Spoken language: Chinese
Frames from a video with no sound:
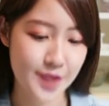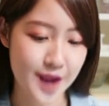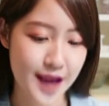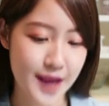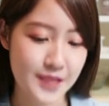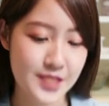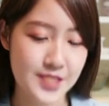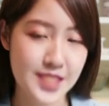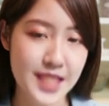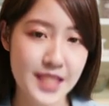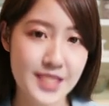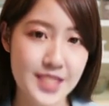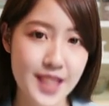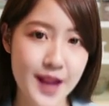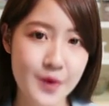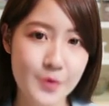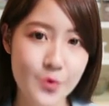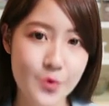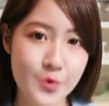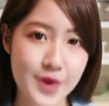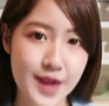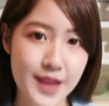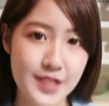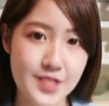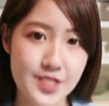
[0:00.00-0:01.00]
团最强
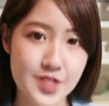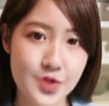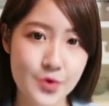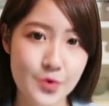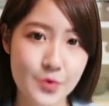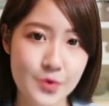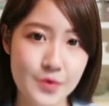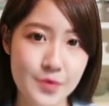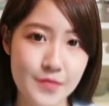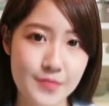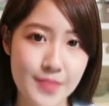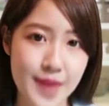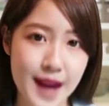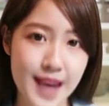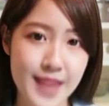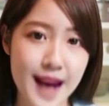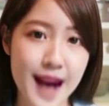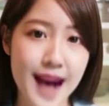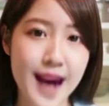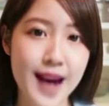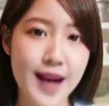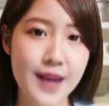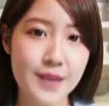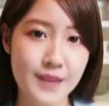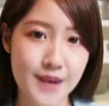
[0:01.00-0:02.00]
五人组纳
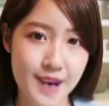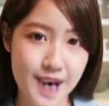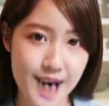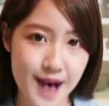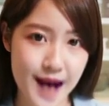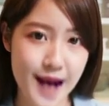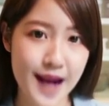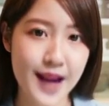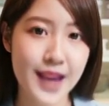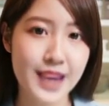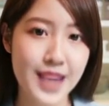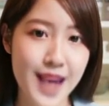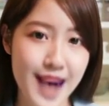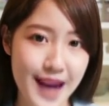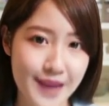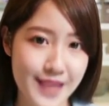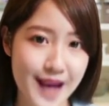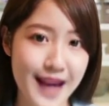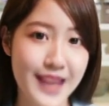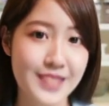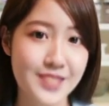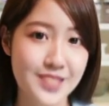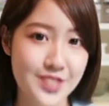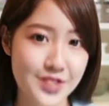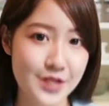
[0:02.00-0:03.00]
达尔、阿尔卡
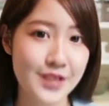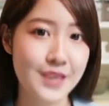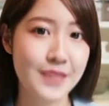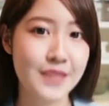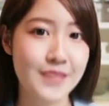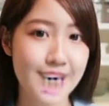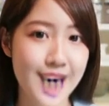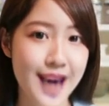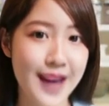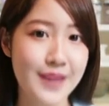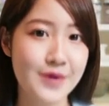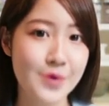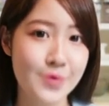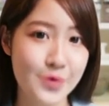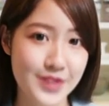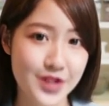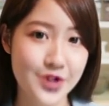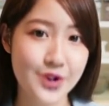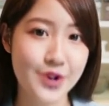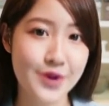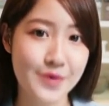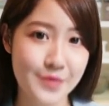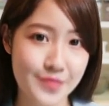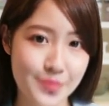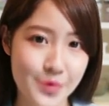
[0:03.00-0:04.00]
拉斯、阿古
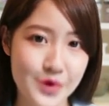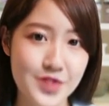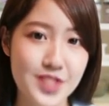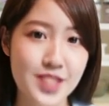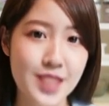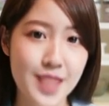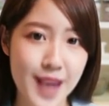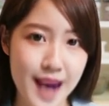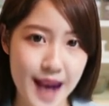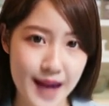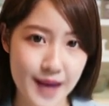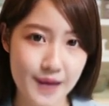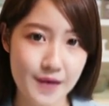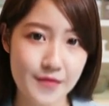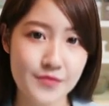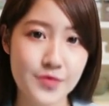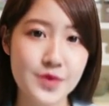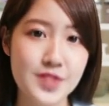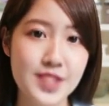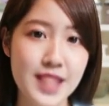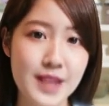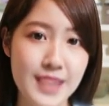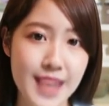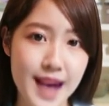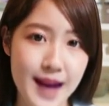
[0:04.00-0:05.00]
特、布斯塔、
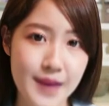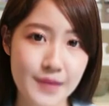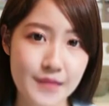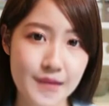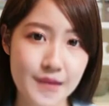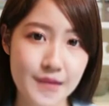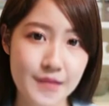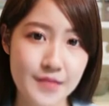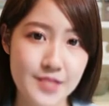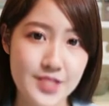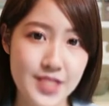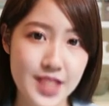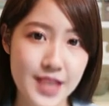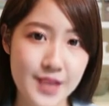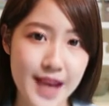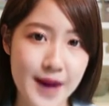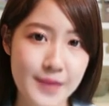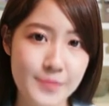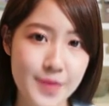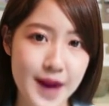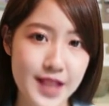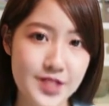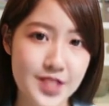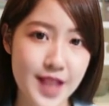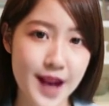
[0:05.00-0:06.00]
弗基纳，竟
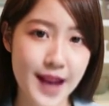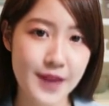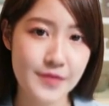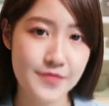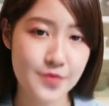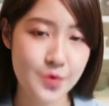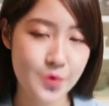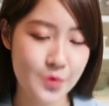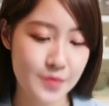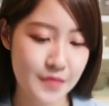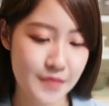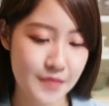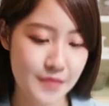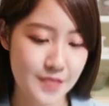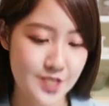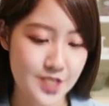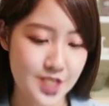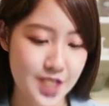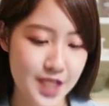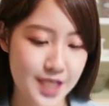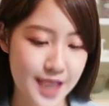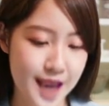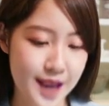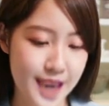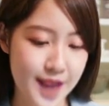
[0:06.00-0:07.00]
然八胜二负。
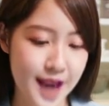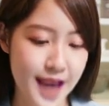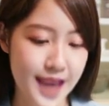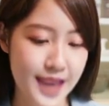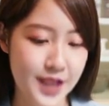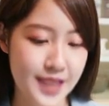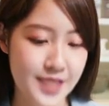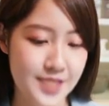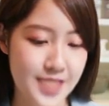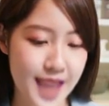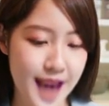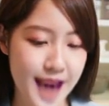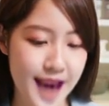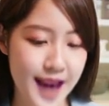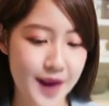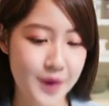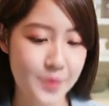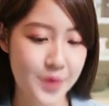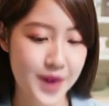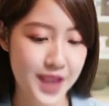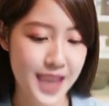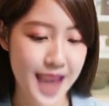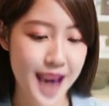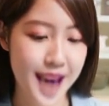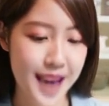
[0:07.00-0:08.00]
取得了连塞尔
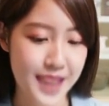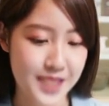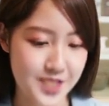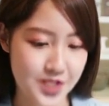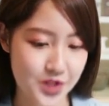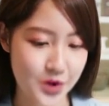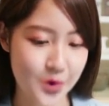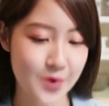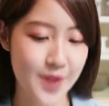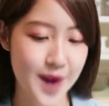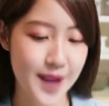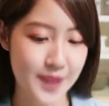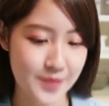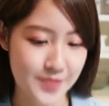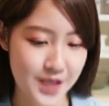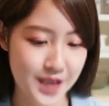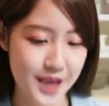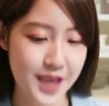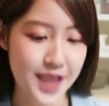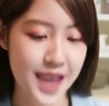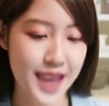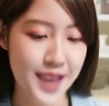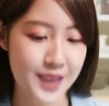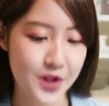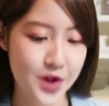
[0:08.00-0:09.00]
维亚球王
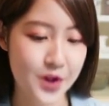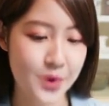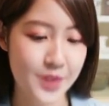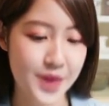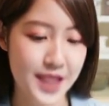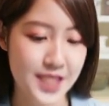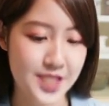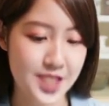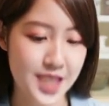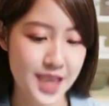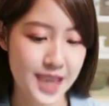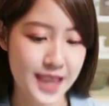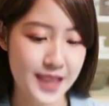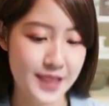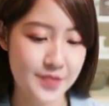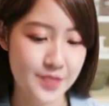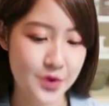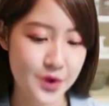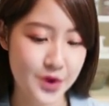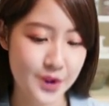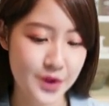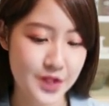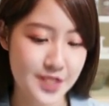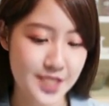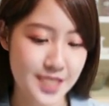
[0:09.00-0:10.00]
德约科维奇、
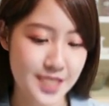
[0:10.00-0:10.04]
俄罗